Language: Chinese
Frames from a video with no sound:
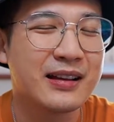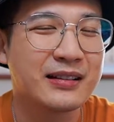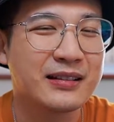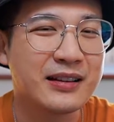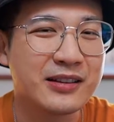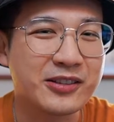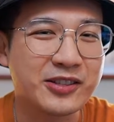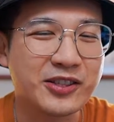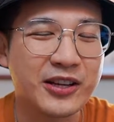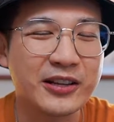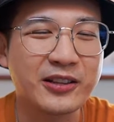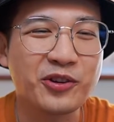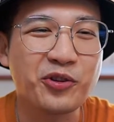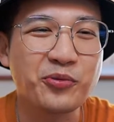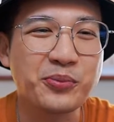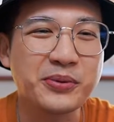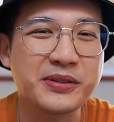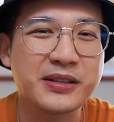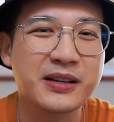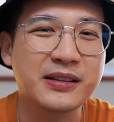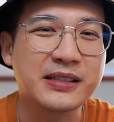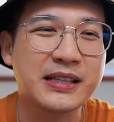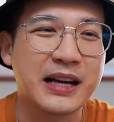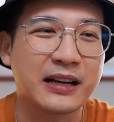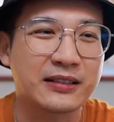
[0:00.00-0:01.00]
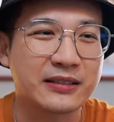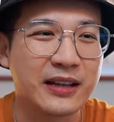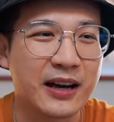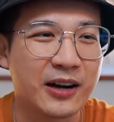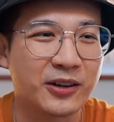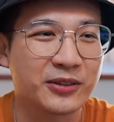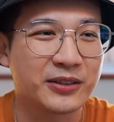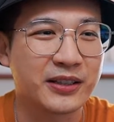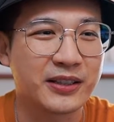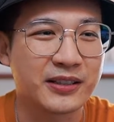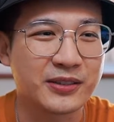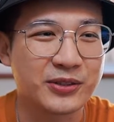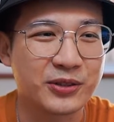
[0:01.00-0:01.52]
但谁都不曾想
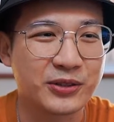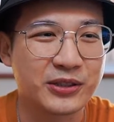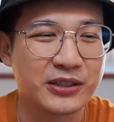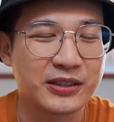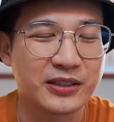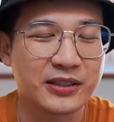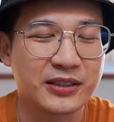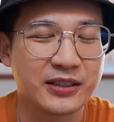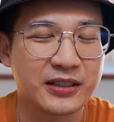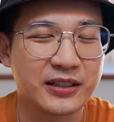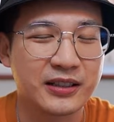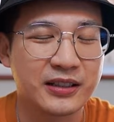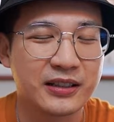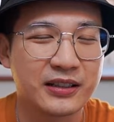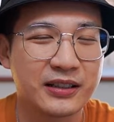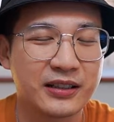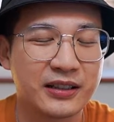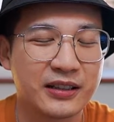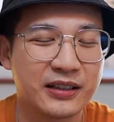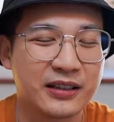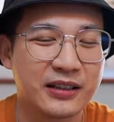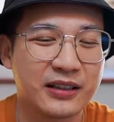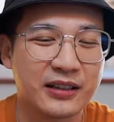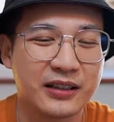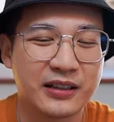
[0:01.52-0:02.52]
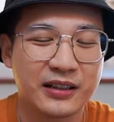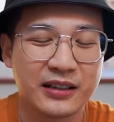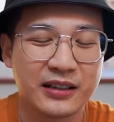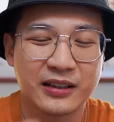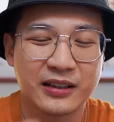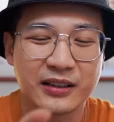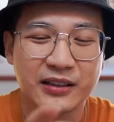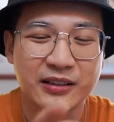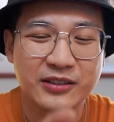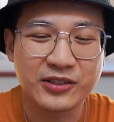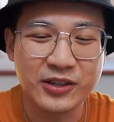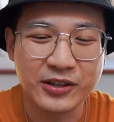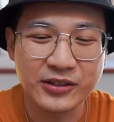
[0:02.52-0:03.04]
到呢，就是呃，
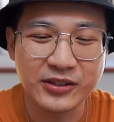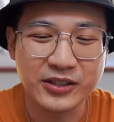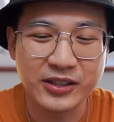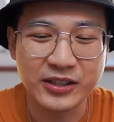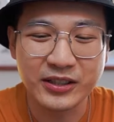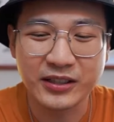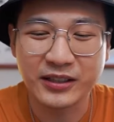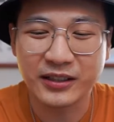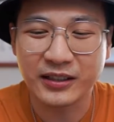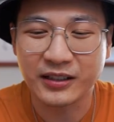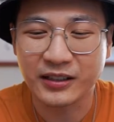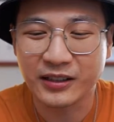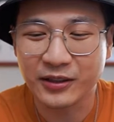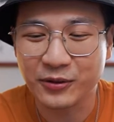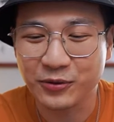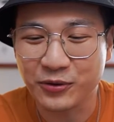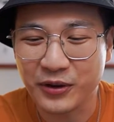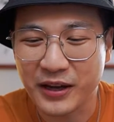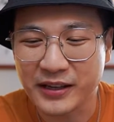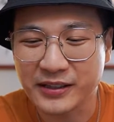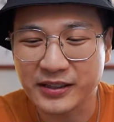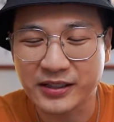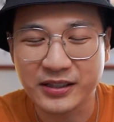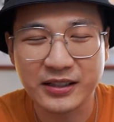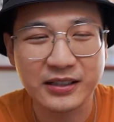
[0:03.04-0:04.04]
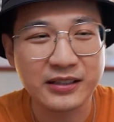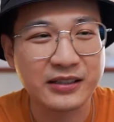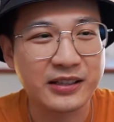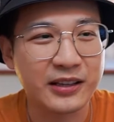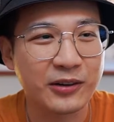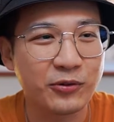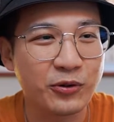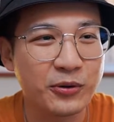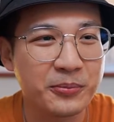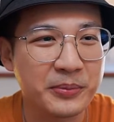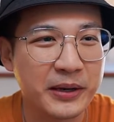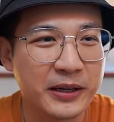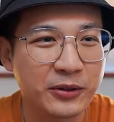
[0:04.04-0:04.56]
甄姬和袁熙结
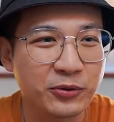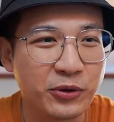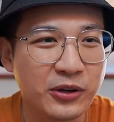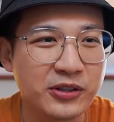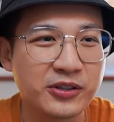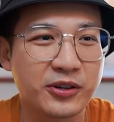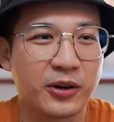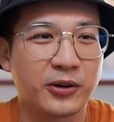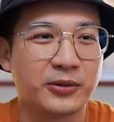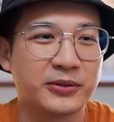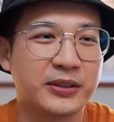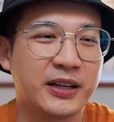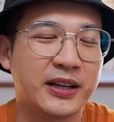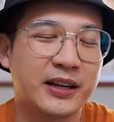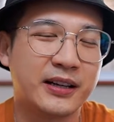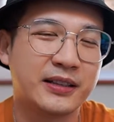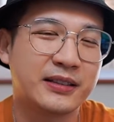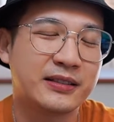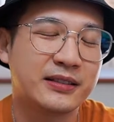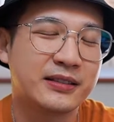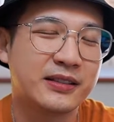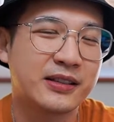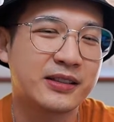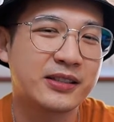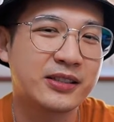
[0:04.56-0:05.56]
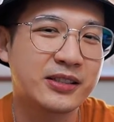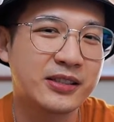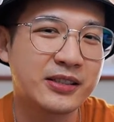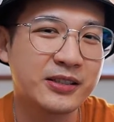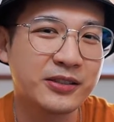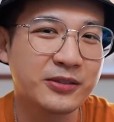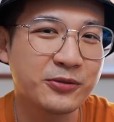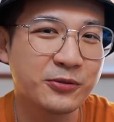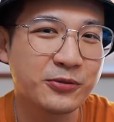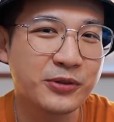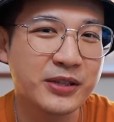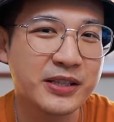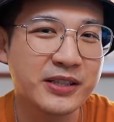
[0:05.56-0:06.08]
婚没多久呢，这
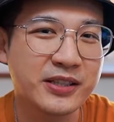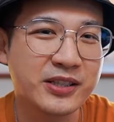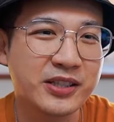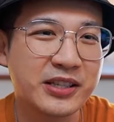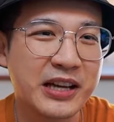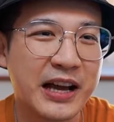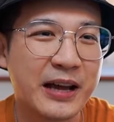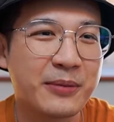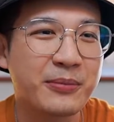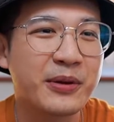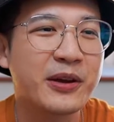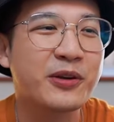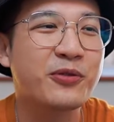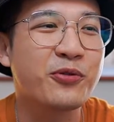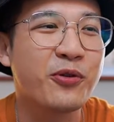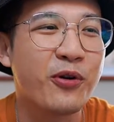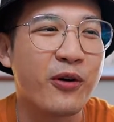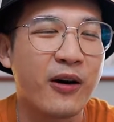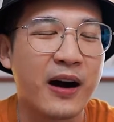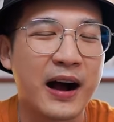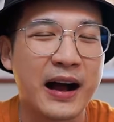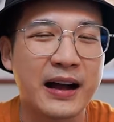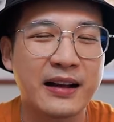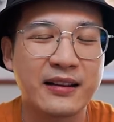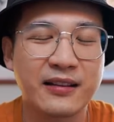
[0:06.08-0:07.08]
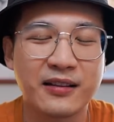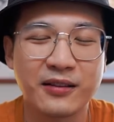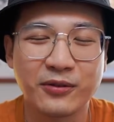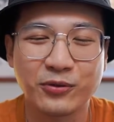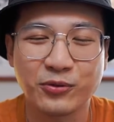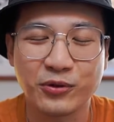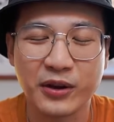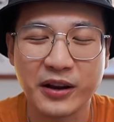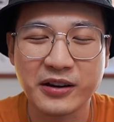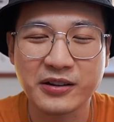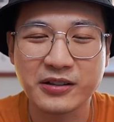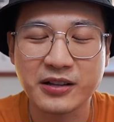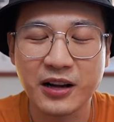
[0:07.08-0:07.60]
新婚期还没过，
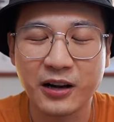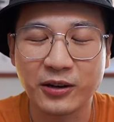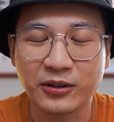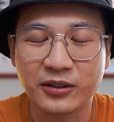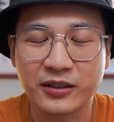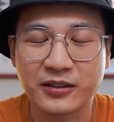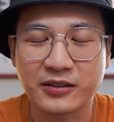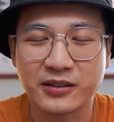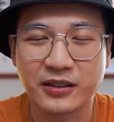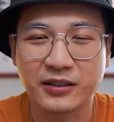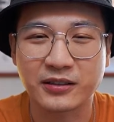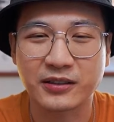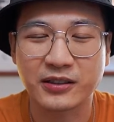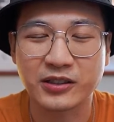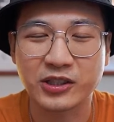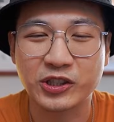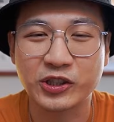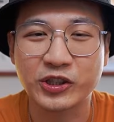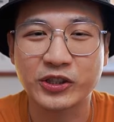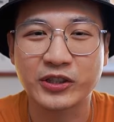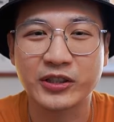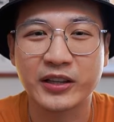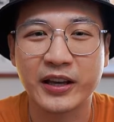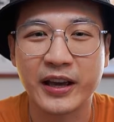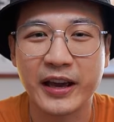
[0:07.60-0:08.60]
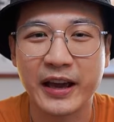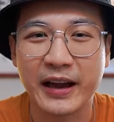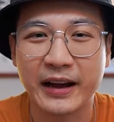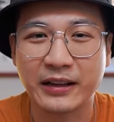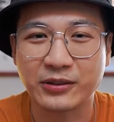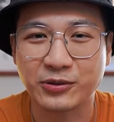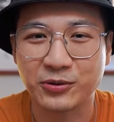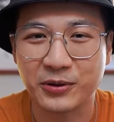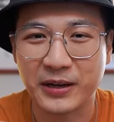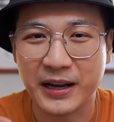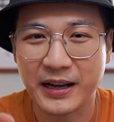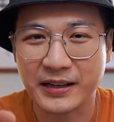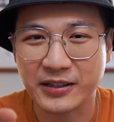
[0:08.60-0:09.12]
袁绍的整个事业啊
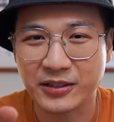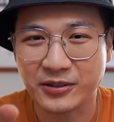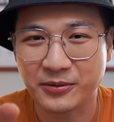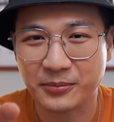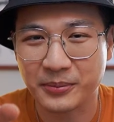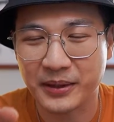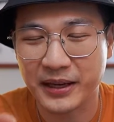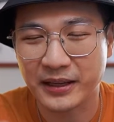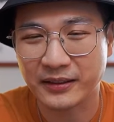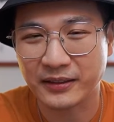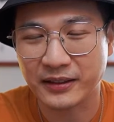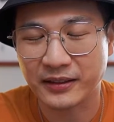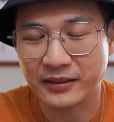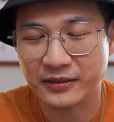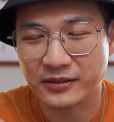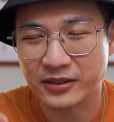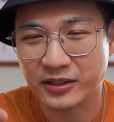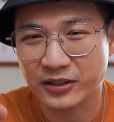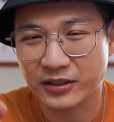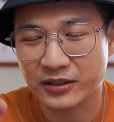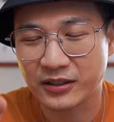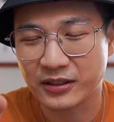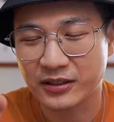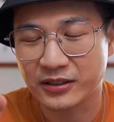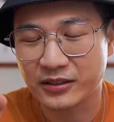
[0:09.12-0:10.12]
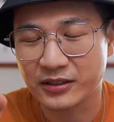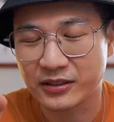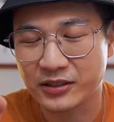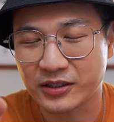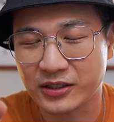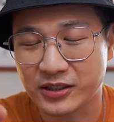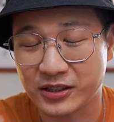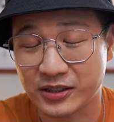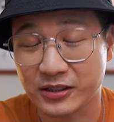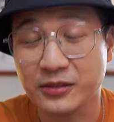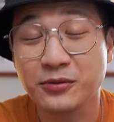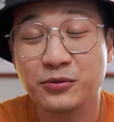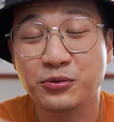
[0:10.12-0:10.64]
就开始面临着
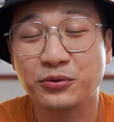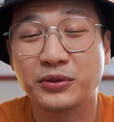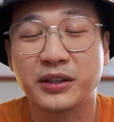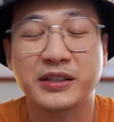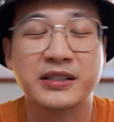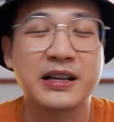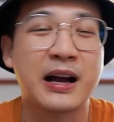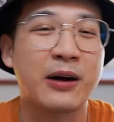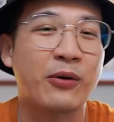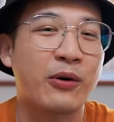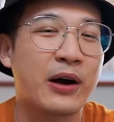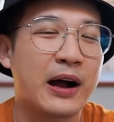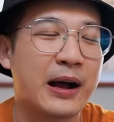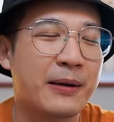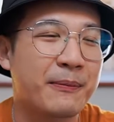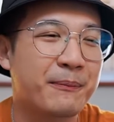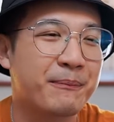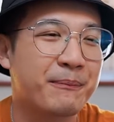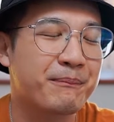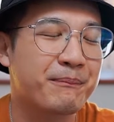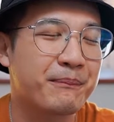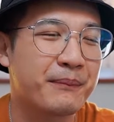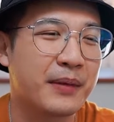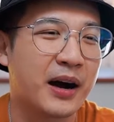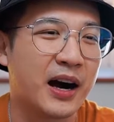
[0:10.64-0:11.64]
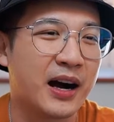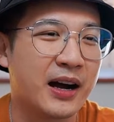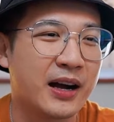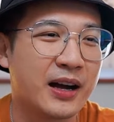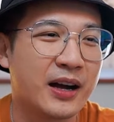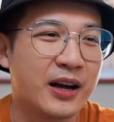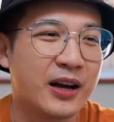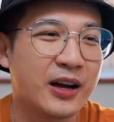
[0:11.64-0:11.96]
急速的下滑啊。